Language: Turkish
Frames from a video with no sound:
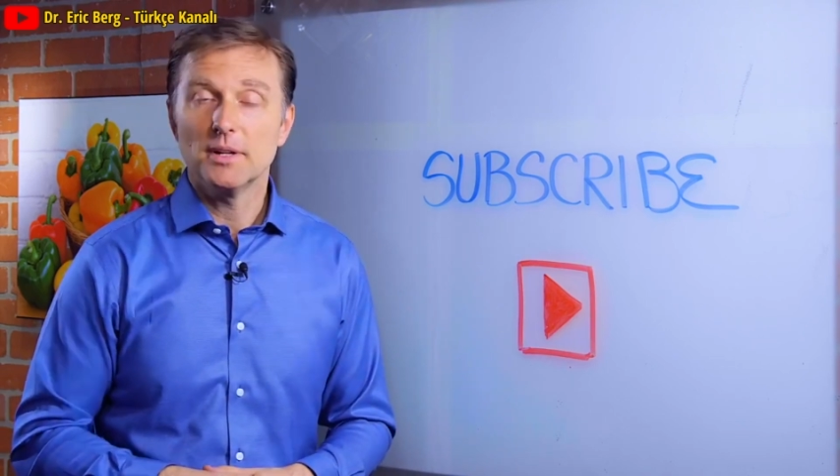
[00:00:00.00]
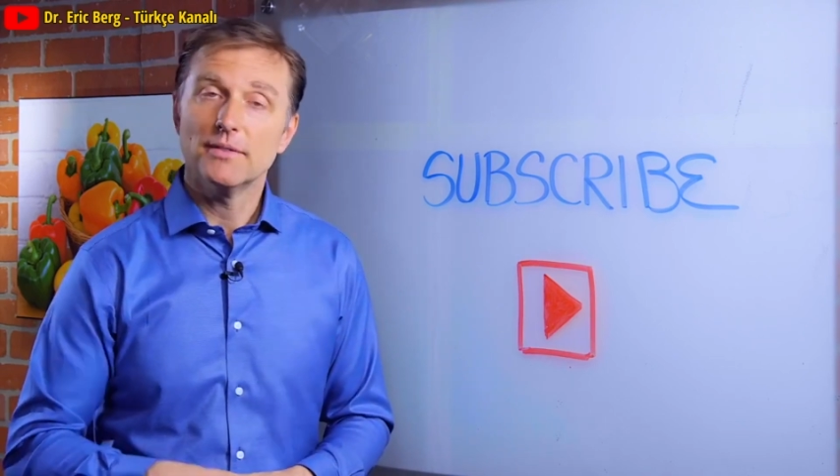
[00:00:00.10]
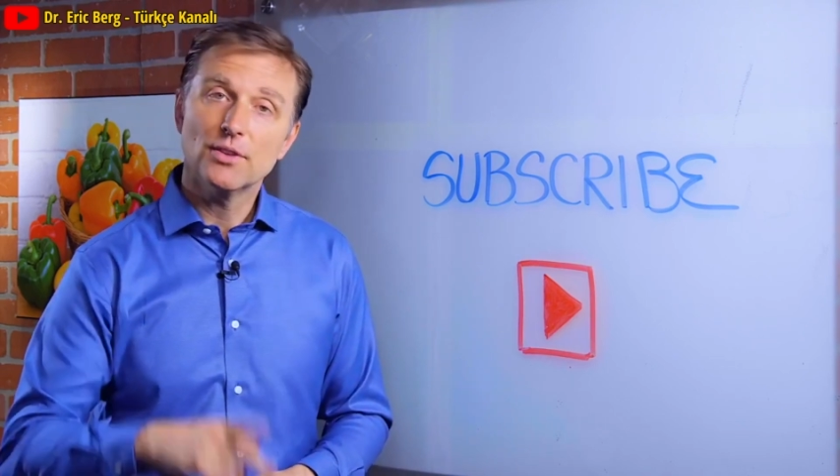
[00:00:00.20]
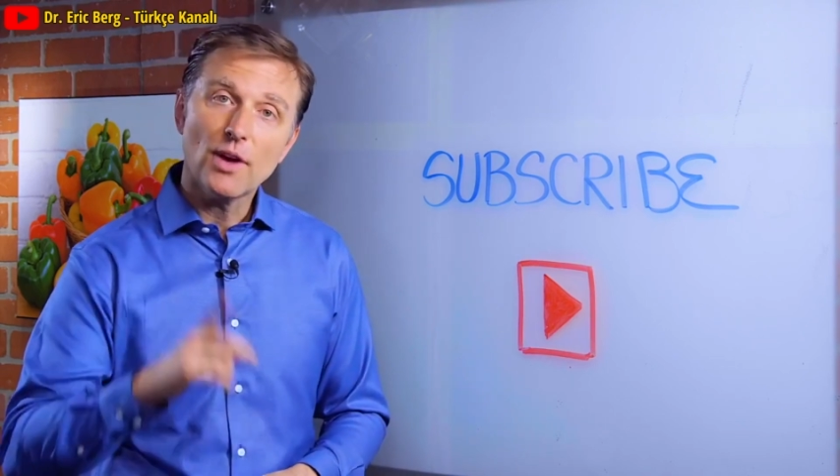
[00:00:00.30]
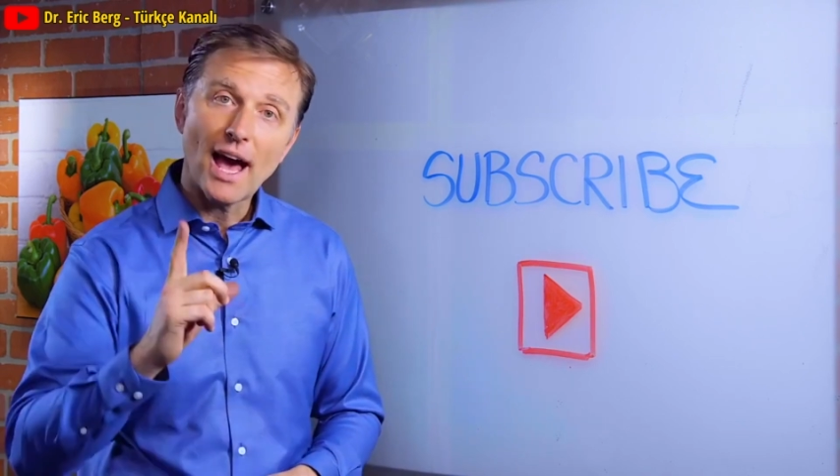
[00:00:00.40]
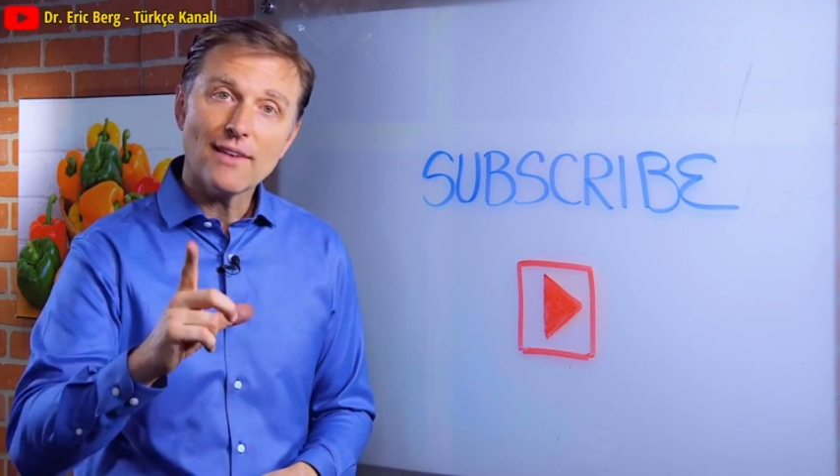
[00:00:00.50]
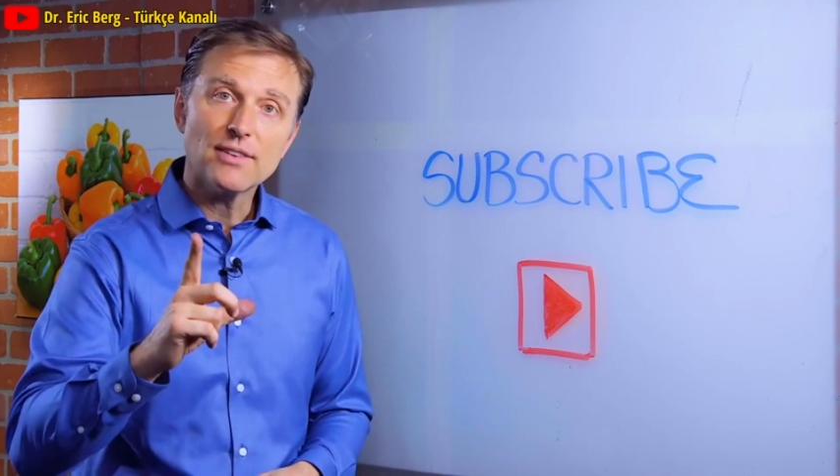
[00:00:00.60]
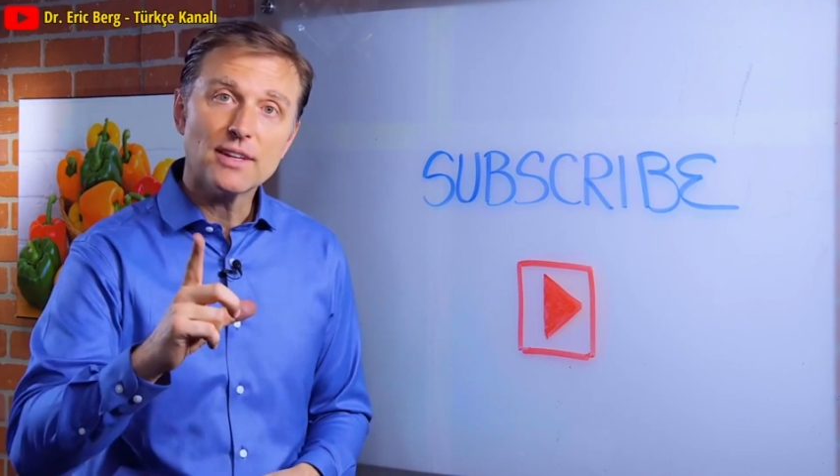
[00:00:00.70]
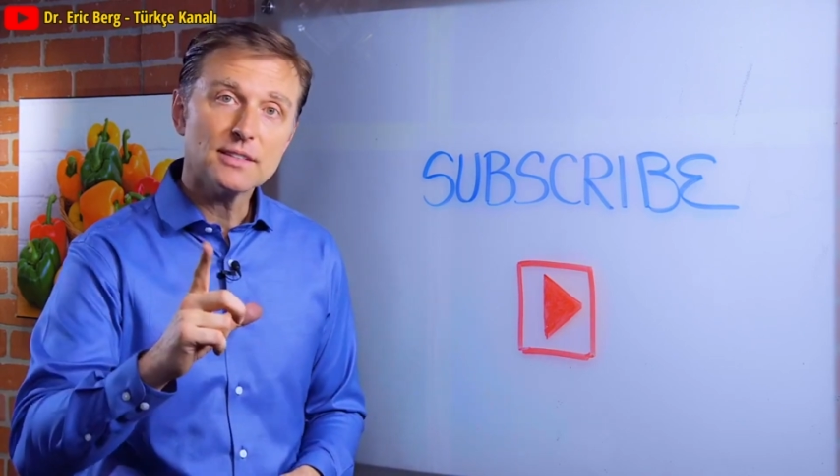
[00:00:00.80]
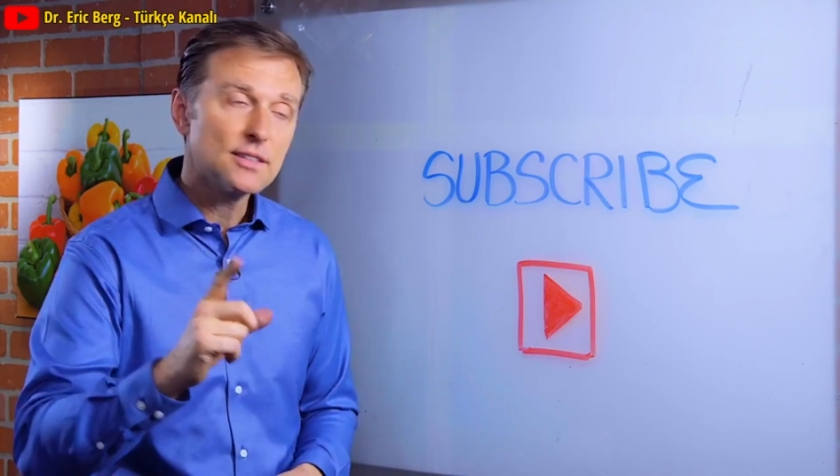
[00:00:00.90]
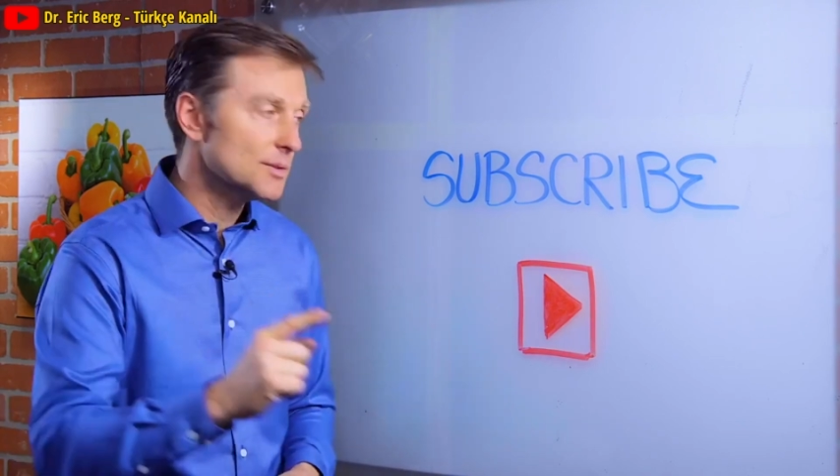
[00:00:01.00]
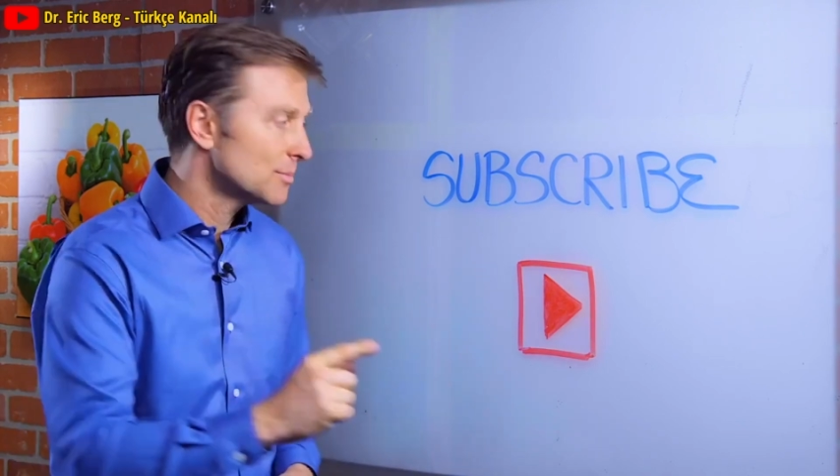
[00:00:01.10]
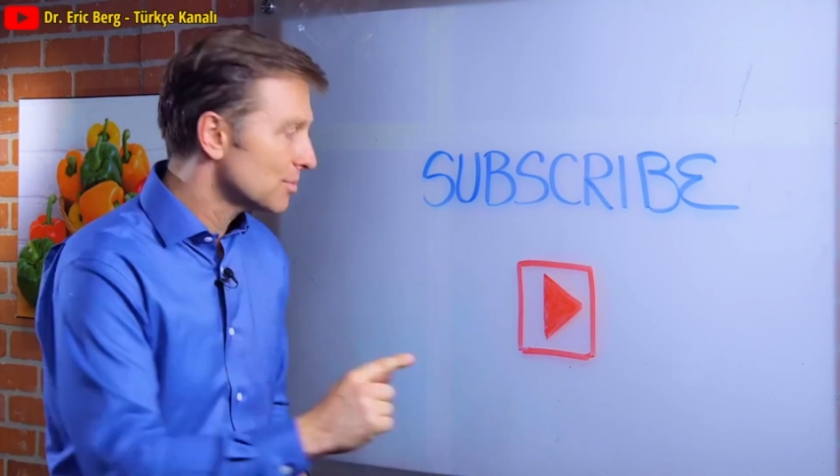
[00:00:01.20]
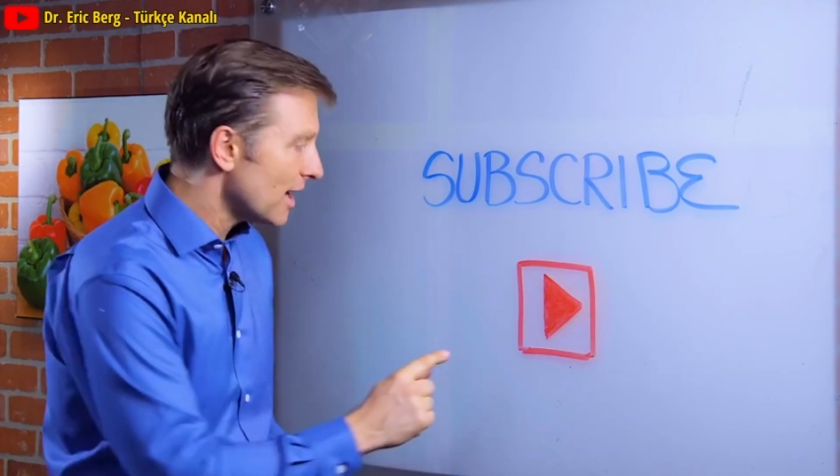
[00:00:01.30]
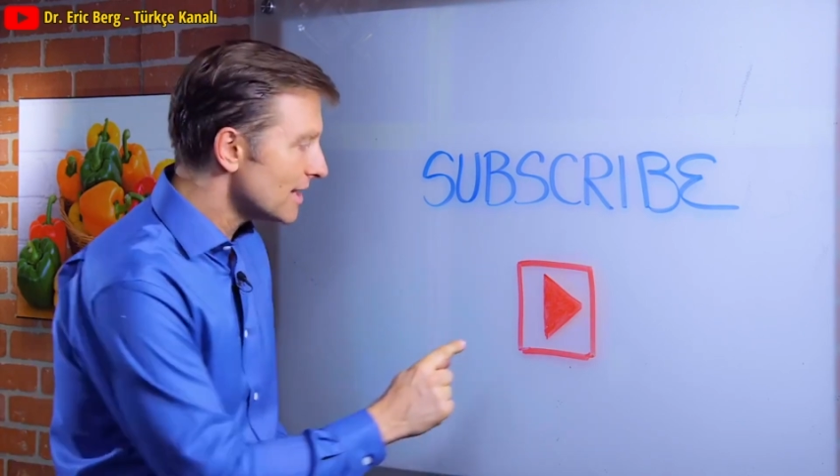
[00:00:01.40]
alttaki küçük
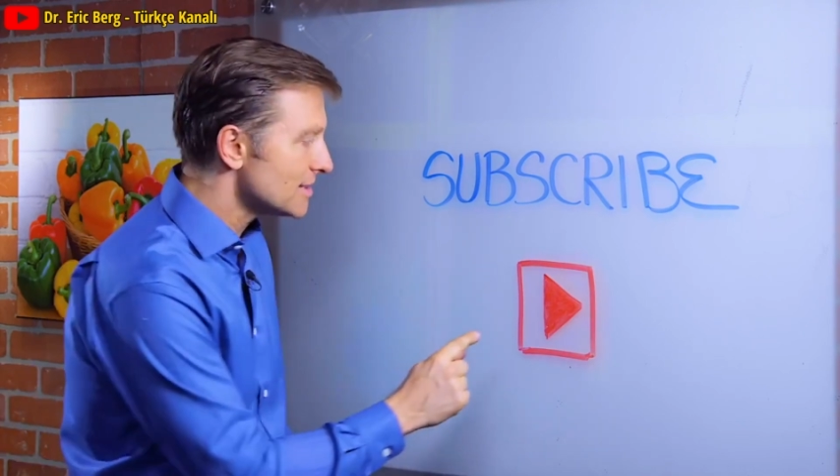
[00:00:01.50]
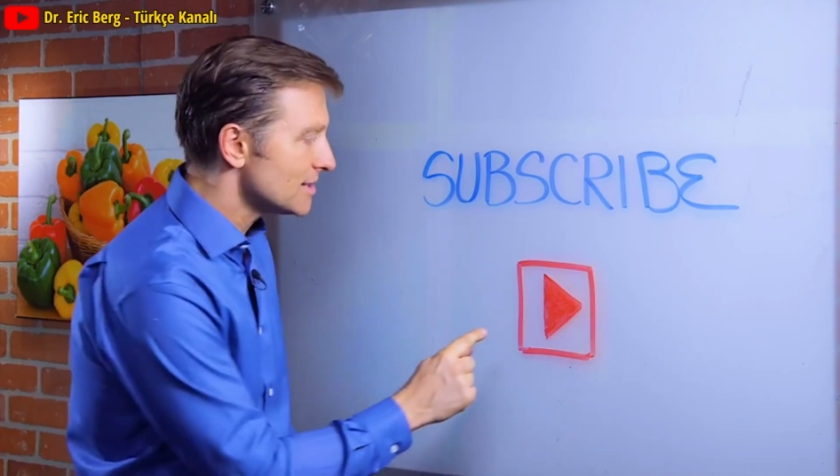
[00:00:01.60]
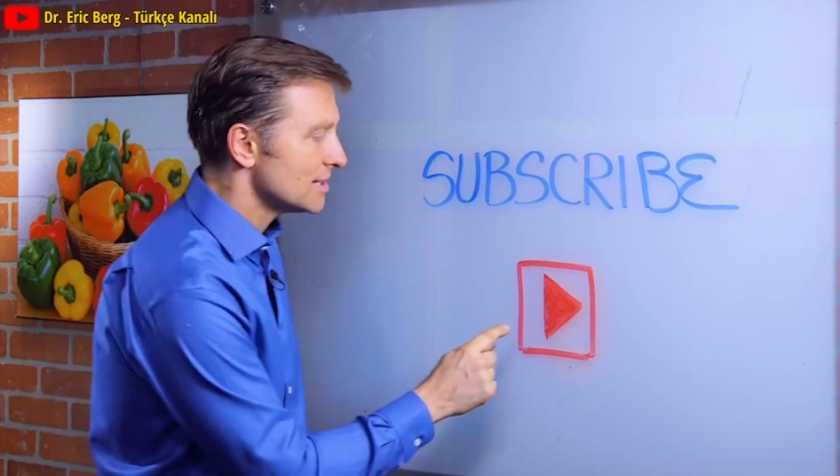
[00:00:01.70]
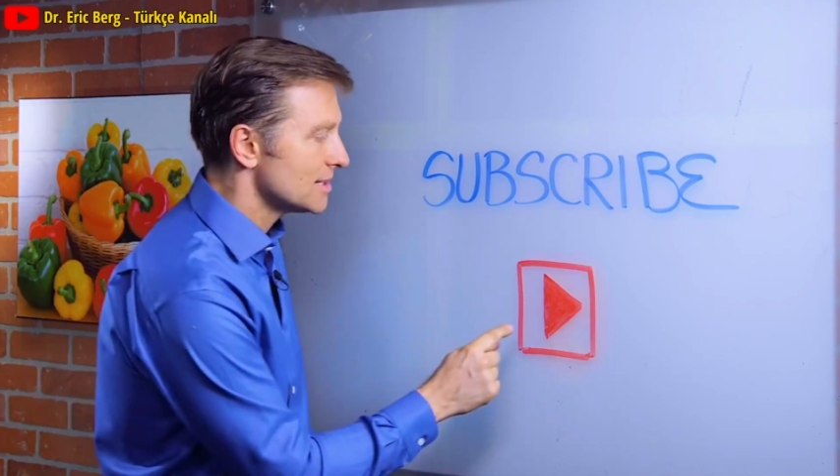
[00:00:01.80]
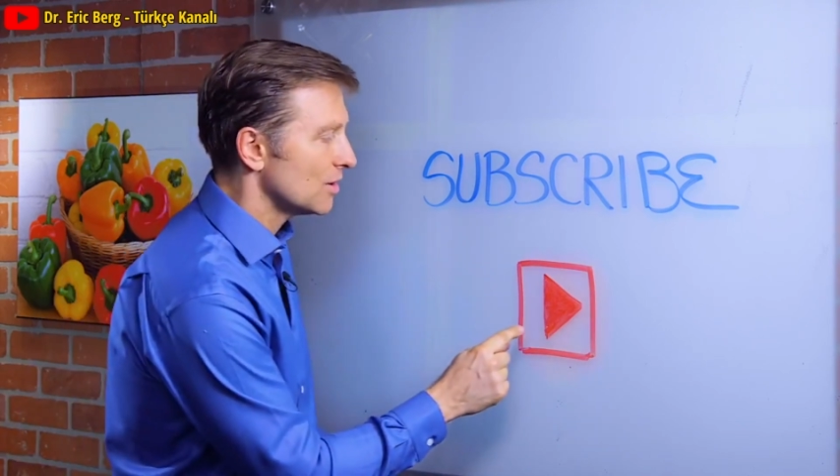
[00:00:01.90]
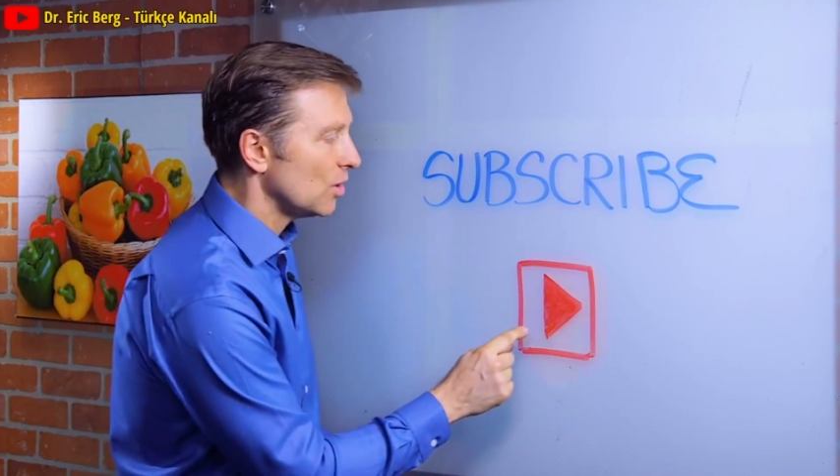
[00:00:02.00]
düğmeye basınız.